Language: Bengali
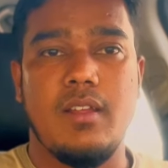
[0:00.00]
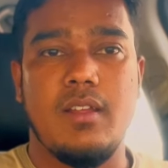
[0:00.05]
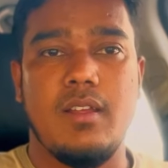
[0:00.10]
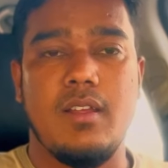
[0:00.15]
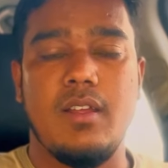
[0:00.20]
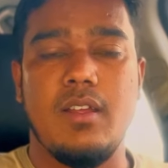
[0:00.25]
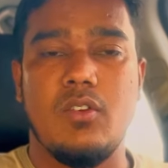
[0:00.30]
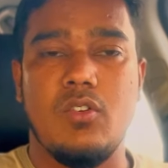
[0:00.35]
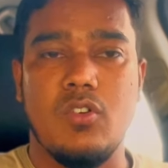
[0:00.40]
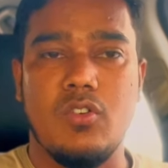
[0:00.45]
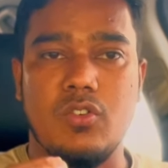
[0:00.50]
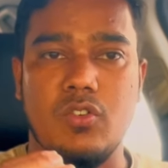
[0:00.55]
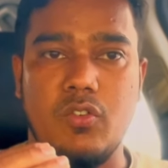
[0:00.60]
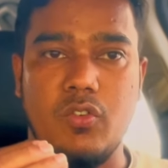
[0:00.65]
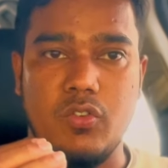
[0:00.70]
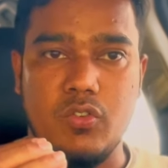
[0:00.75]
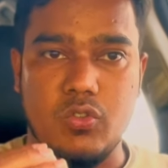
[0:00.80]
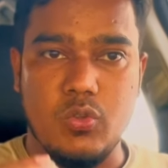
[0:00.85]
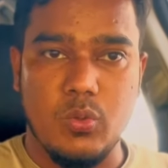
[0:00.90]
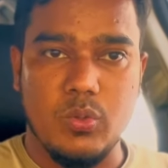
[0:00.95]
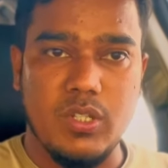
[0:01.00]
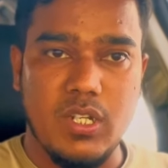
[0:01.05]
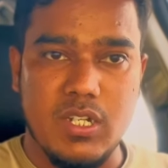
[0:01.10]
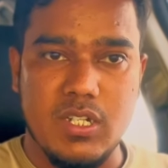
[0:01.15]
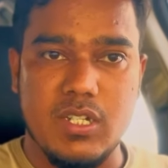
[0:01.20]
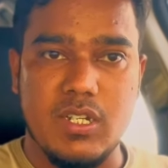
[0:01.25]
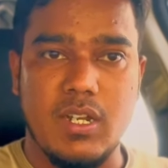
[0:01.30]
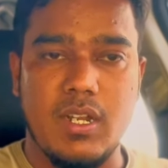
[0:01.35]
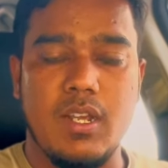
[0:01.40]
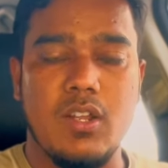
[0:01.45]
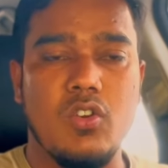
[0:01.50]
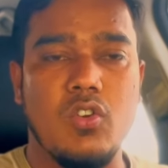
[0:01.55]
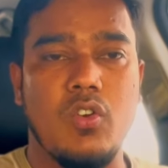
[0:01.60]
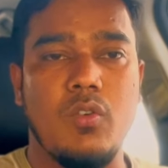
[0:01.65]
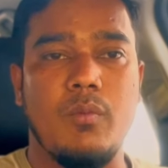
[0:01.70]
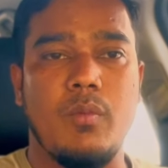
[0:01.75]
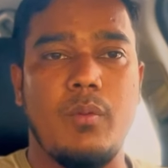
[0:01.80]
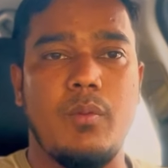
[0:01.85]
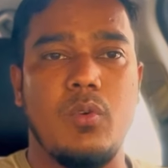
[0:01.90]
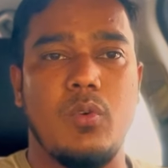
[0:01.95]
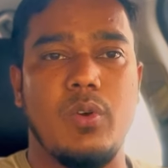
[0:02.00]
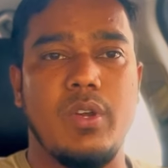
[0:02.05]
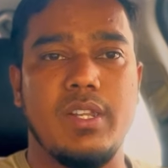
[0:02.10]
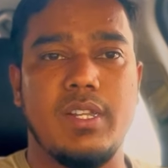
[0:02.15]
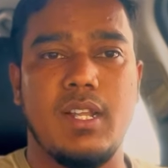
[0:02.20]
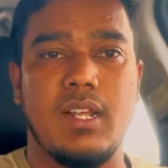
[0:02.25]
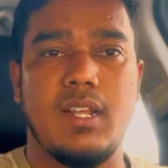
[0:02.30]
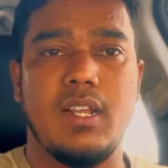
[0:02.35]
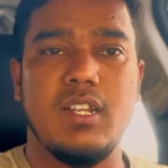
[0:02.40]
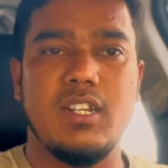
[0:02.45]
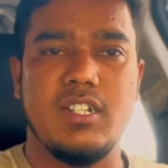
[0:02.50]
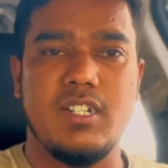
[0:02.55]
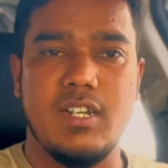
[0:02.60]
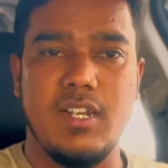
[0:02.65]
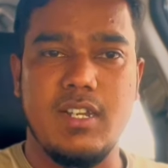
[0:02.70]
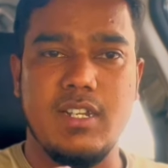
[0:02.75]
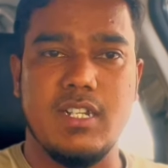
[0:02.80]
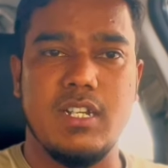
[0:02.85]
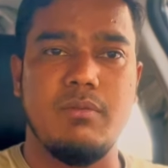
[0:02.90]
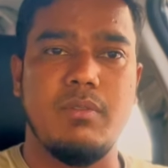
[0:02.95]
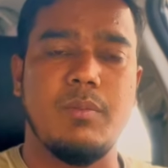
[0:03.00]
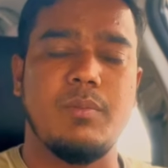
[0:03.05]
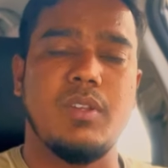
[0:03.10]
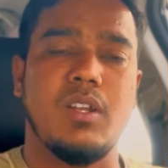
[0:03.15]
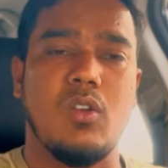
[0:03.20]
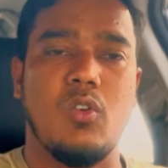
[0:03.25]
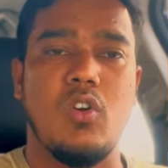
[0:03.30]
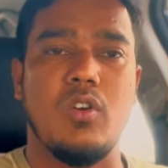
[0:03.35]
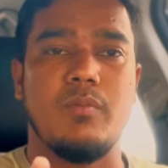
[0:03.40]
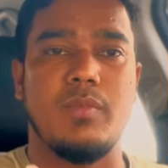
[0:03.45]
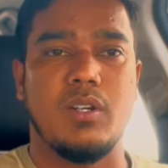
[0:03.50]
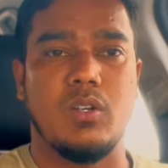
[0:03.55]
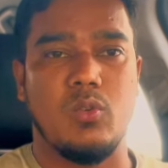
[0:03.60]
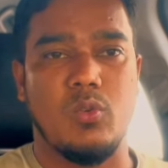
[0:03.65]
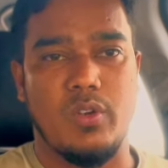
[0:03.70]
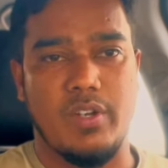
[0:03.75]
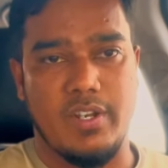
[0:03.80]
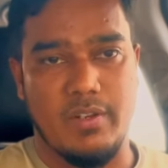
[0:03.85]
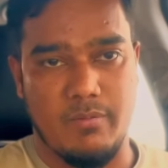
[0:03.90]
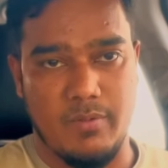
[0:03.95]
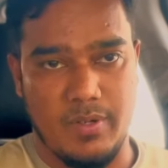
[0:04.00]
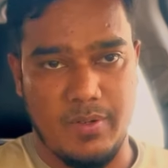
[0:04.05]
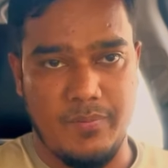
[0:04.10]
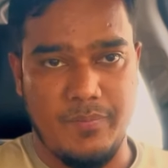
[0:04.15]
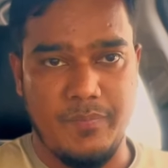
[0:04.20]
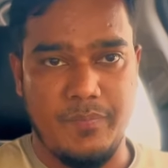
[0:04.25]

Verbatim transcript: হ্যাঁ কখনো কখনো চৌত্রিশ টাকা এরকমভাবে হয়ে থাকে সেই হিসাবে আপনারা কনভার্ট করে দিবেন